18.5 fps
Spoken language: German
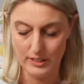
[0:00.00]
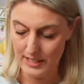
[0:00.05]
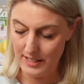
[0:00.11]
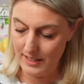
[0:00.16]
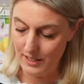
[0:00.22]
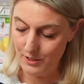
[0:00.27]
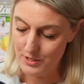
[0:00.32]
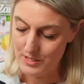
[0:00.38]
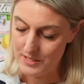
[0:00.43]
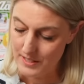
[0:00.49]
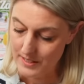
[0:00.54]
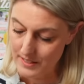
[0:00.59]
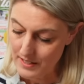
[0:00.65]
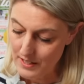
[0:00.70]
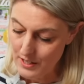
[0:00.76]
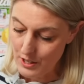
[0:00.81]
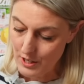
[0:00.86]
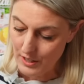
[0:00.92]
daraus sind,
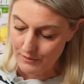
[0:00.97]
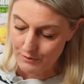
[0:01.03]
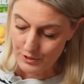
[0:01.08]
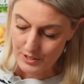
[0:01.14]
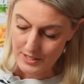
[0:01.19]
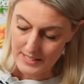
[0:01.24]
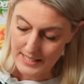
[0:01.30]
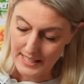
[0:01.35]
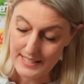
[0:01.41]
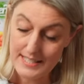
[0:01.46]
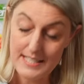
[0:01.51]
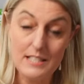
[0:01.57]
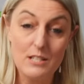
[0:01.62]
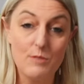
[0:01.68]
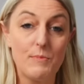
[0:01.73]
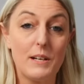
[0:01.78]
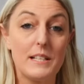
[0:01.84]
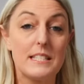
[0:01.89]
wird das Ganze
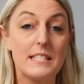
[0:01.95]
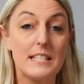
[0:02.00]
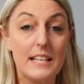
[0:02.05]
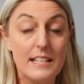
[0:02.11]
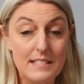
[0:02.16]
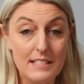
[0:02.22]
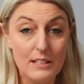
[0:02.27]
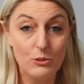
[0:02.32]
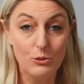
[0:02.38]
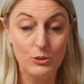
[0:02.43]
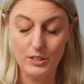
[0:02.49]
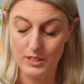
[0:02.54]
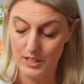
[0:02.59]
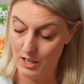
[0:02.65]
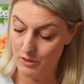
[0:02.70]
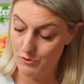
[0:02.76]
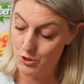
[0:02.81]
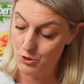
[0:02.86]
jetzt nochmal 10
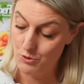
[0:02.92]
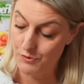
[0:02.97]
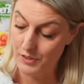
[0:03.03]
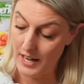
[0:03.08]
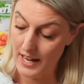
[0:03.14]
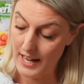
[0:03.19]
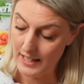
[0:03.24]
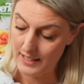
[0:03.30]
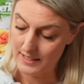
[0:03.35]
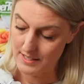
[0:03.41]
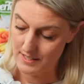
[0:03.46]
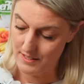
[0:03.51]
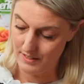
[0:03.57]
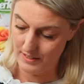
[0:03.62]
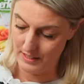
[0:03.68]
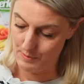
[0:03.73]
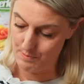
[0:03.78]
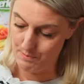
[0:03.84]
Sekunden auf Stufe 8
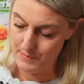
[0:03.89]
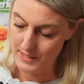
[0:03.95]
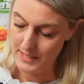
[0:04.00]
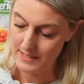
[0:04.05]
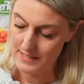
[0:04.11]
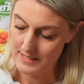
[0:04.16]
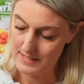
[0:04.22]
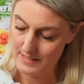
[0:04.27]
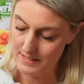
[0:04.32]
gemixt.